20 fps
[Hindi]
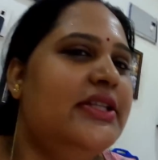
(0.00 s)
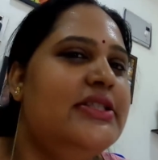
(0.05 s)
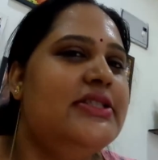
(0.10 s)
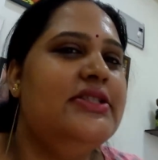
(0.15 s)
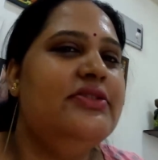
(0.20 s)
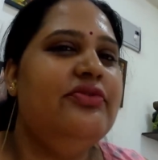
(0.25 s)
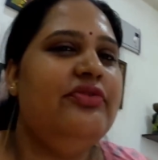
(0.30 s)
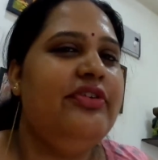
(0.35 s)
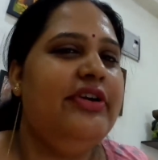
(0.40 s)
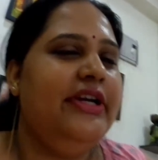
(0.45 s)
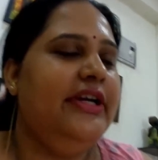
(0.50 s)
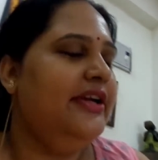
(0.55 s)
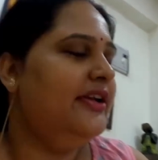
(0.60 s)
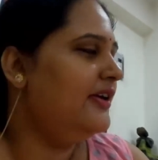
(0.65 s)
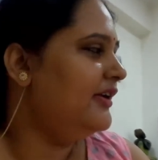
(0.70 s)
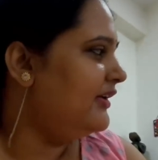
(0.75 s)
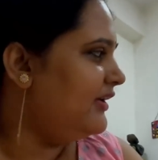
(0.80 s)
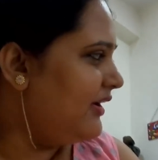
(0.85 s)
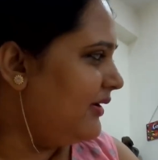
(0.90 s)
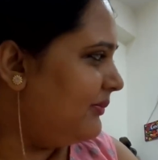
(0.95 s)
शायद किसी
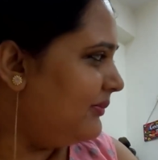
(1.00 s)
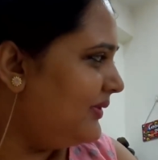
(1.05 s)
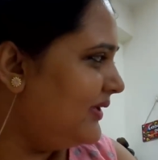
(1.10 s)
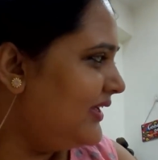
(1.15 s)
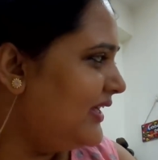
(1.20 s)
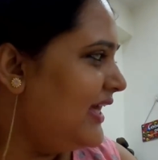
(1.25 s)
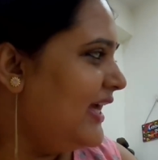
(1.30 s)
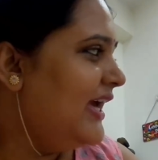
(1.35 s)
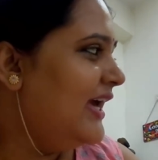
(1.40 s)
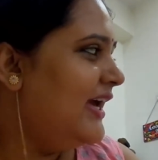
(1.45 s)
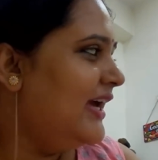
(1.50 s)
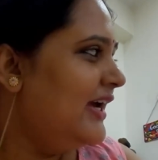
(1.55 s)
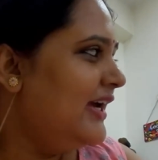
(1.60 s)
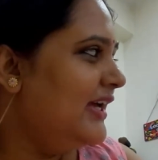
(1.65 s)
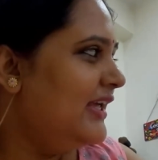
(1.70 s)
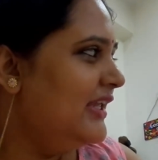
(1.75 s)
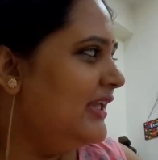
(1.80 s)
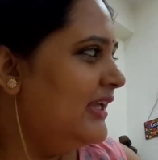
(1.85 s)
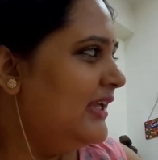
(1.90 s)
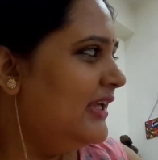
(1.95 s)
फ्रेंड का नाम है
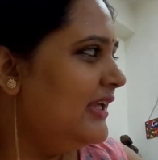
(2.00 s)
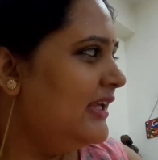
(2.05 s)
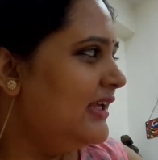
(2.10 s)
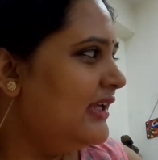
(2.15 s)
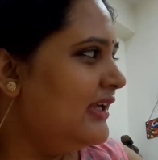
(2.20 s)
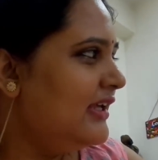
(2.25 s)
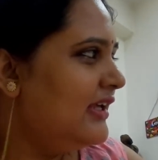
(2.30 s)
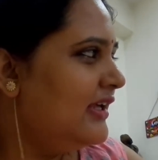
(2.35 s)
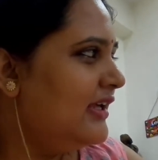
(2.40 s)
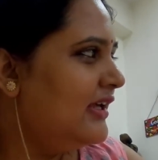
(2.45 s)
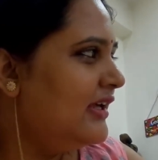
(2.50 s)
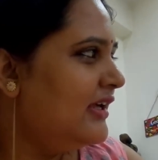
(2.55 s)
पानी